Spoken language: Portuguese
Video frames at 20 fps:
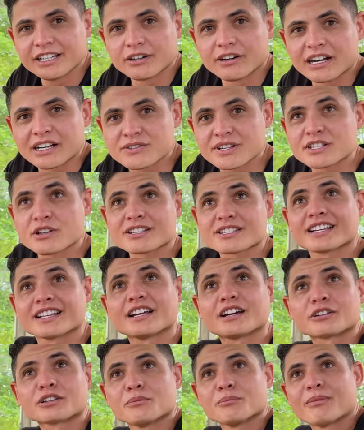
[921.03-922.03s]
Eu, às vezes eu
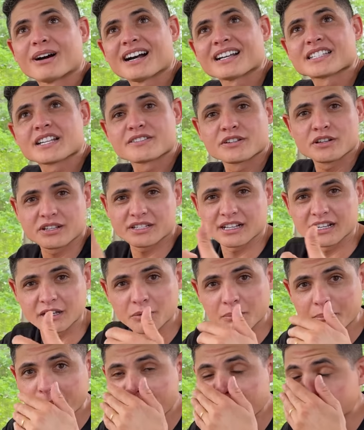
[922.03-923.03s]
acelero demais, às vezes eu
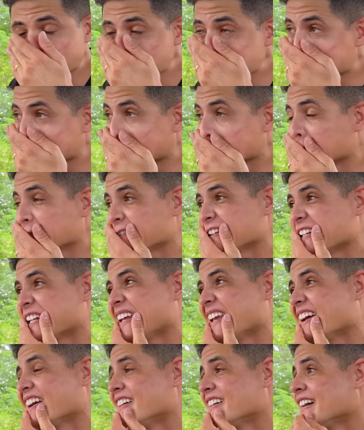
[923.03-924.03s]
acelero menos do que
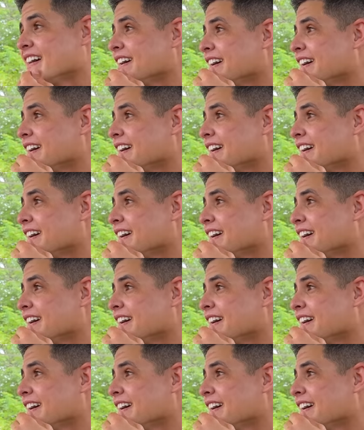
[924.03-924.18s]
deveria.